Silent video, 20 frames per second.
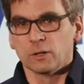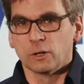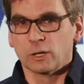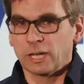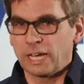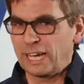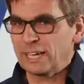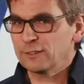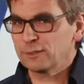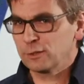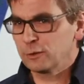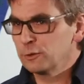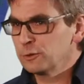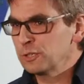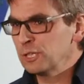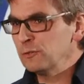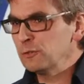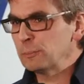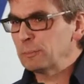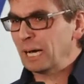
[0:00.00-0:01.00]

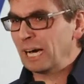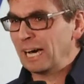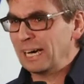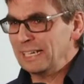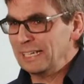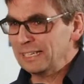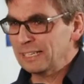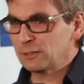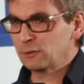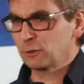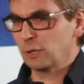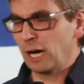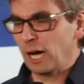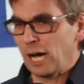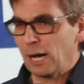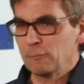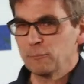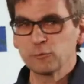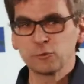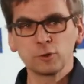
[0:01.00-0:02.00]
exklusive Bereiche zu
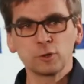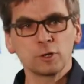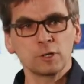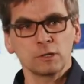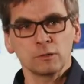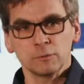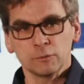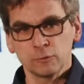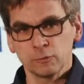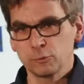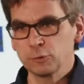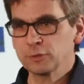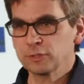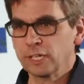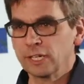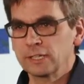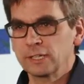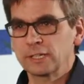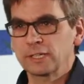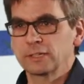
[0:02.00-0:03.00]
haben für
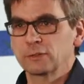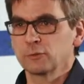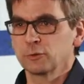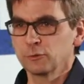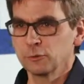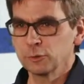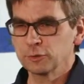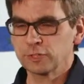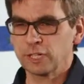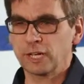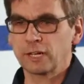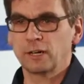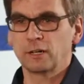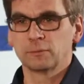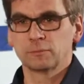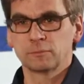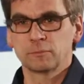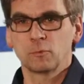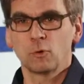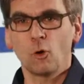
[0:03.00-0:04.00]
Fußgängerinnen und Fußgänger,
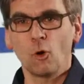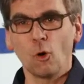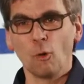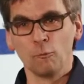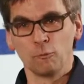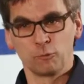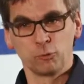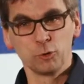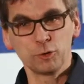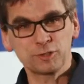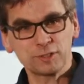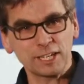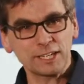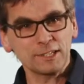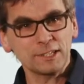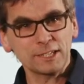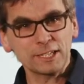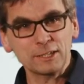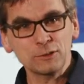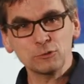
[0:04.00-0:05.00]
um
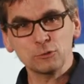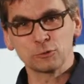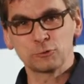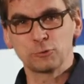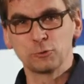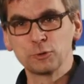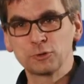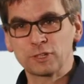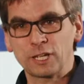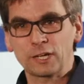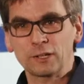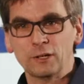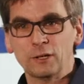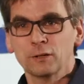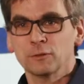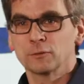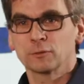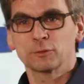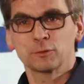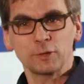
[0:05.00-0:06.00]
Fußgängerinnen und Fußgänger
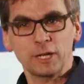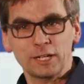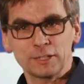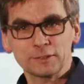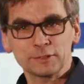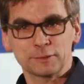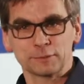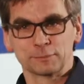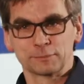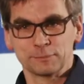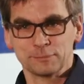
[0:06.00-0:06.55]
zu ernten.